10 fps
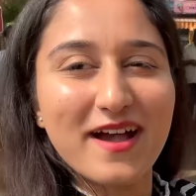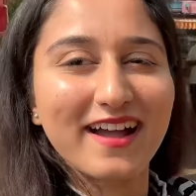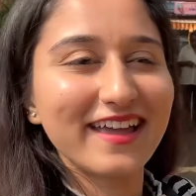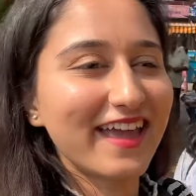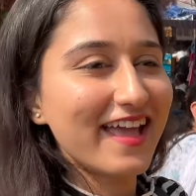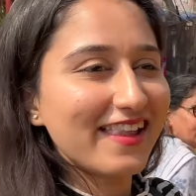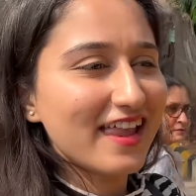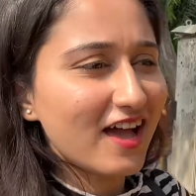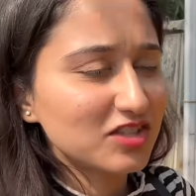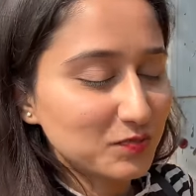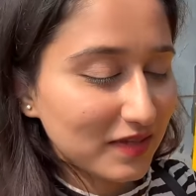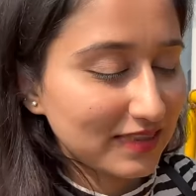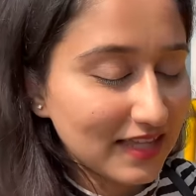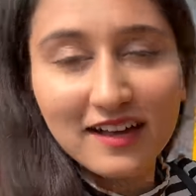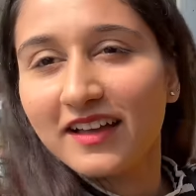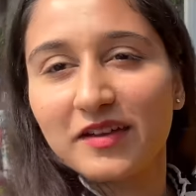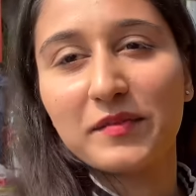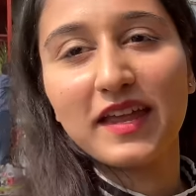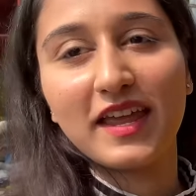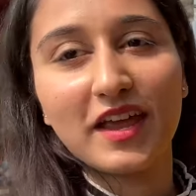आ गए हैं लाजपत नगर
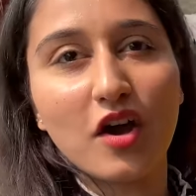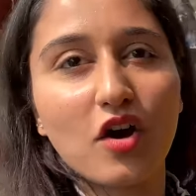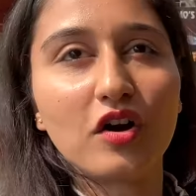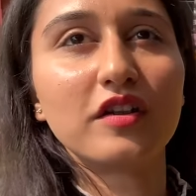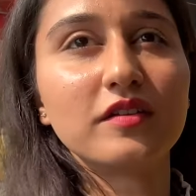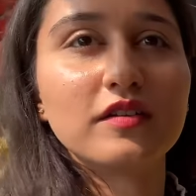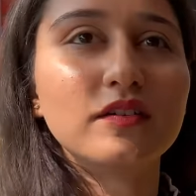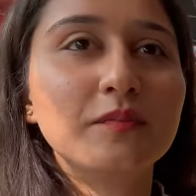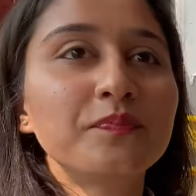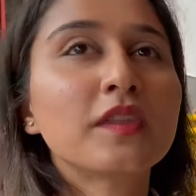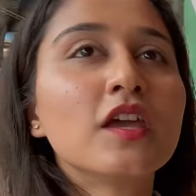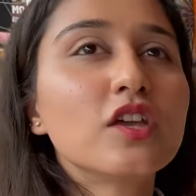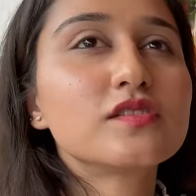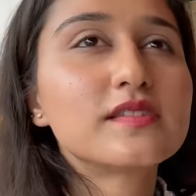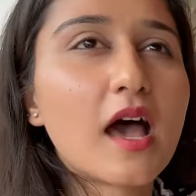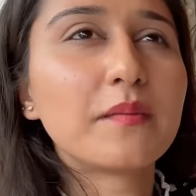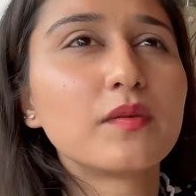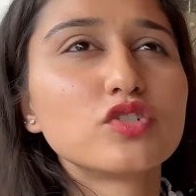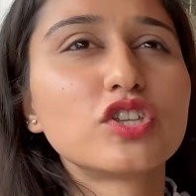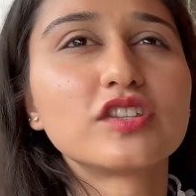में और सामने
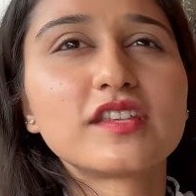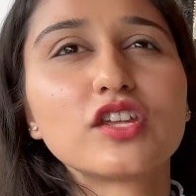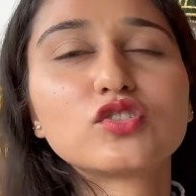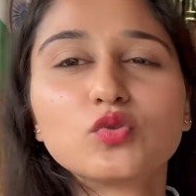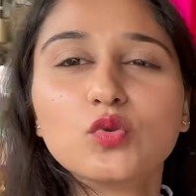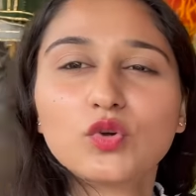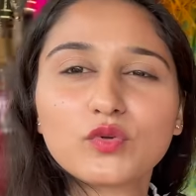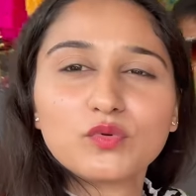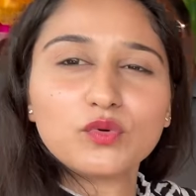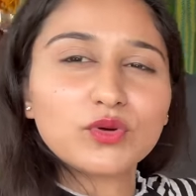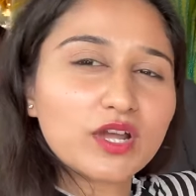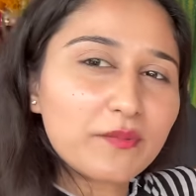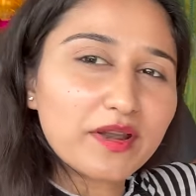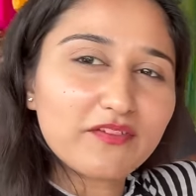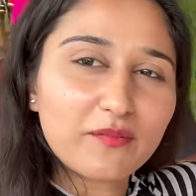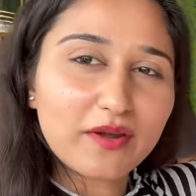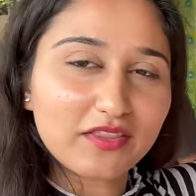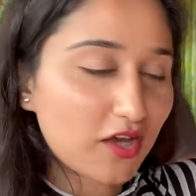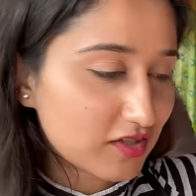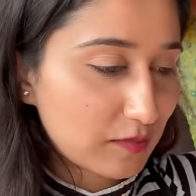मुझे इतने सारे सूट वूट कपड़े वपड़े
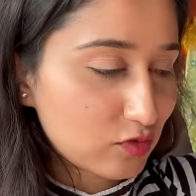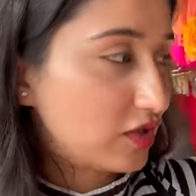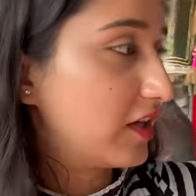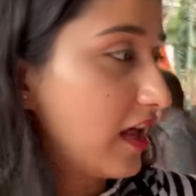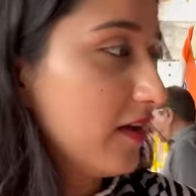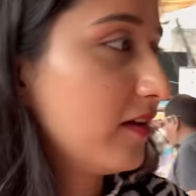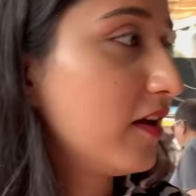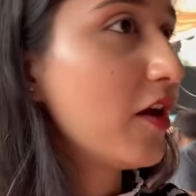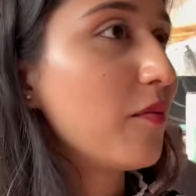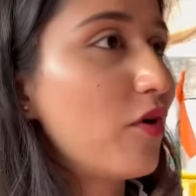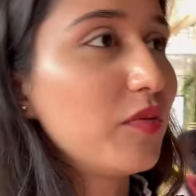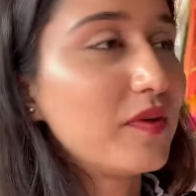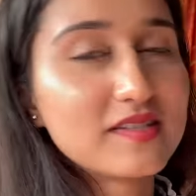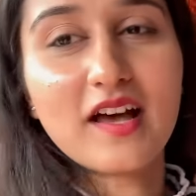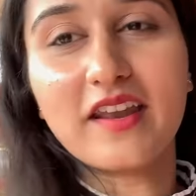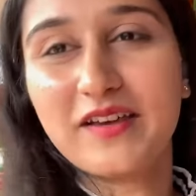इतना सब कुछ दिख रहा है बहुत मजा आ रहा